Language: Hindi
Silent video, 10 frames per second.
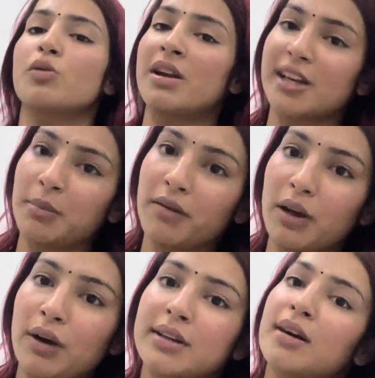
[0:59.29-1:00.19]
मेरे साथ भी वही
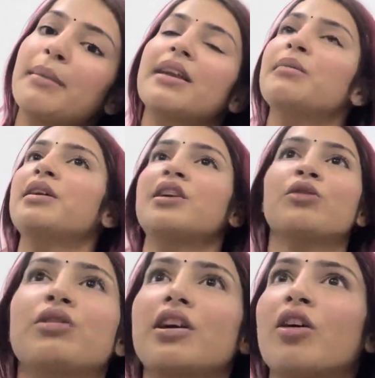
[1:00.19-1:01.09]
हुआ था मैंने ब्रेकिंग
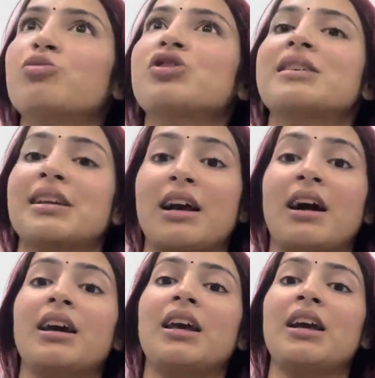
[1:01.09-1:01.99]
देखा और मुझे ऐसा
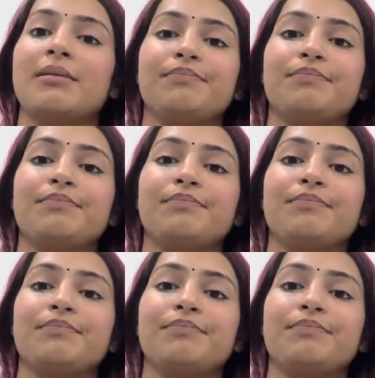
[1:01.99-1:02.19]
लगा कि